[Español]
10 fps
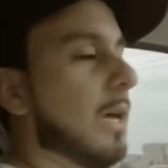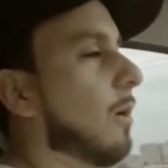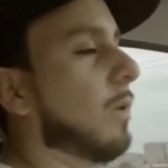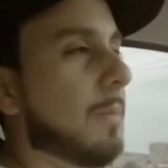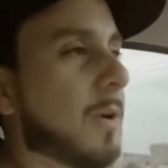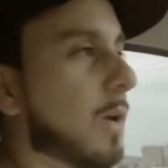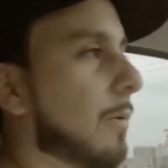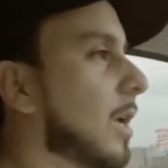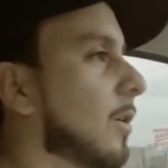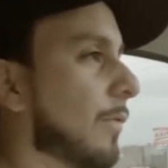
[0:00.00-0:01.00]
sea, algún amigo que
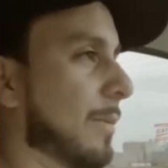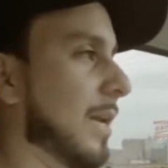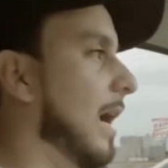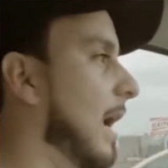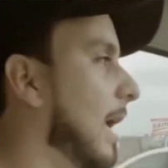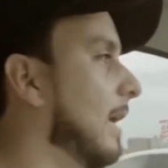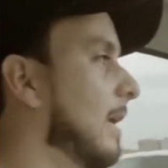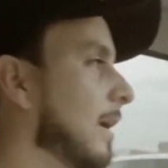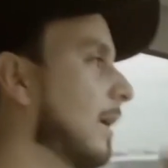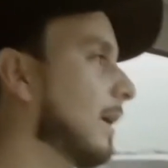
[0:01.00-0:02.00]
vino, familiar,
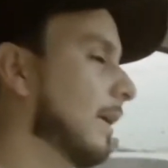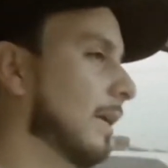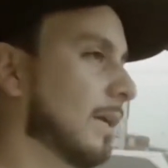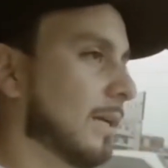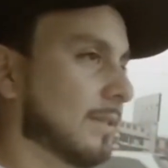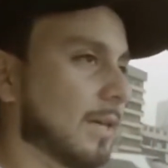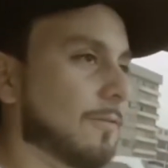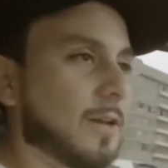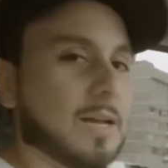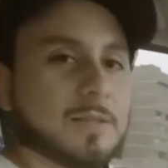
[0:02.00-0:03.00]
que está de
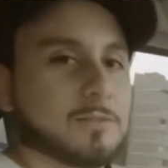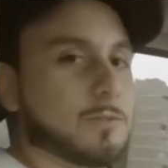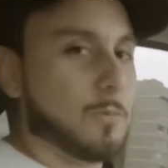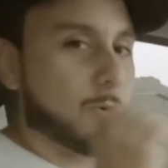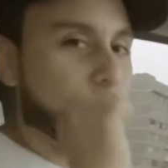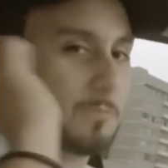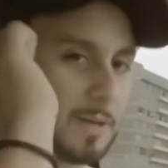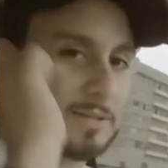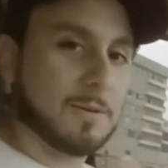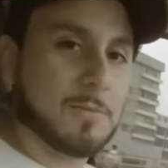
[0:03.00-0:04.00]
fuera es como un
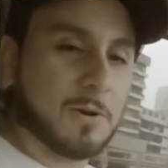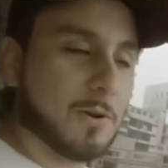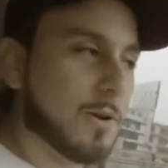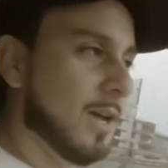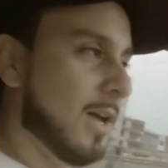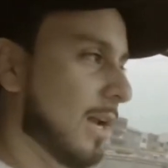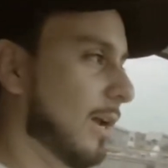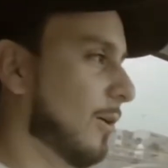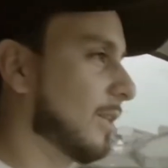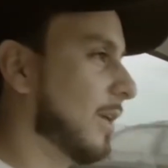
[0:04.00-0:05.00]
buen símbolo la
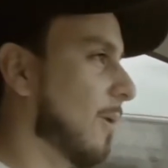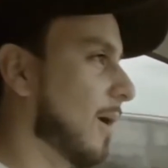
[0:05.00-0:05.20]
gorrita